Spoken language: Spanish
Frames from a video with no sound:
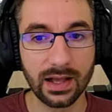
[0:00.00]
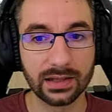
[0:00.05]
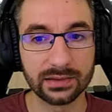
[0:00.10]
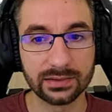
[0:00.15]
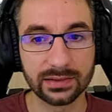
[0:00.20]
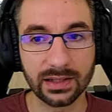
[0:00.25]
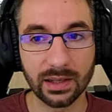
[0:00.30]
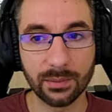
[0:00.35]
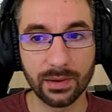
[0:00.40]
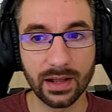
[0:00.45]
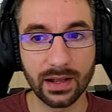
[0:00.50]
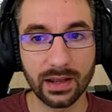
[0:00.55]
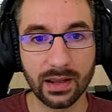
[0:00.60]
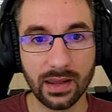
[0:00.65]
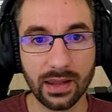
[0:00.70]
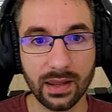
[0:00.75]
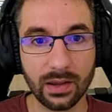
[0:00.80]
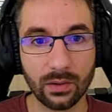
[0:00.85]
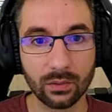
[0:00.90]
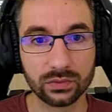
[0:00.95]
así que habrá
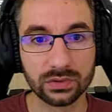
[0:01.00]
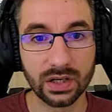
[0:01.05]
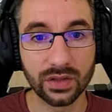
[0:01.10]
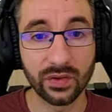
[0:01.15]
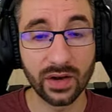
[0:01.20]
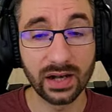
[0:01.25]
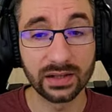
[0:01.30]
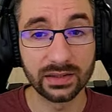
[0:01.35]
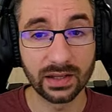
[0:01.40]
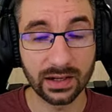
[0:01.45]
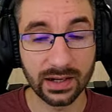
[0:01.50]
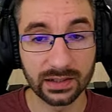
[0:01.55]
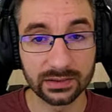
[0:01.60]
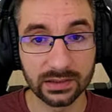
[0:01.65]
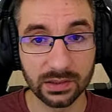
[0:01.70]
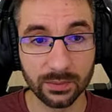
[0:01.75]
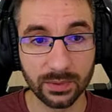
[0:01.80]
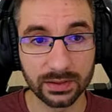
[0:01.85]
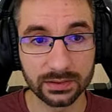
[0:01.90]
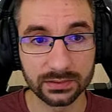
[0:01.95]
que utilizar
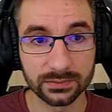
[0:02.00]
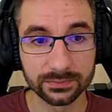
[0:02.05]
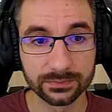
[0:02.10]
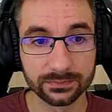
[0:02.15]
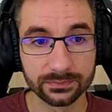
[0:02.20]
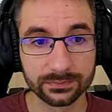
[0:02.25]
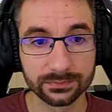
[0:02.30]
alternativas.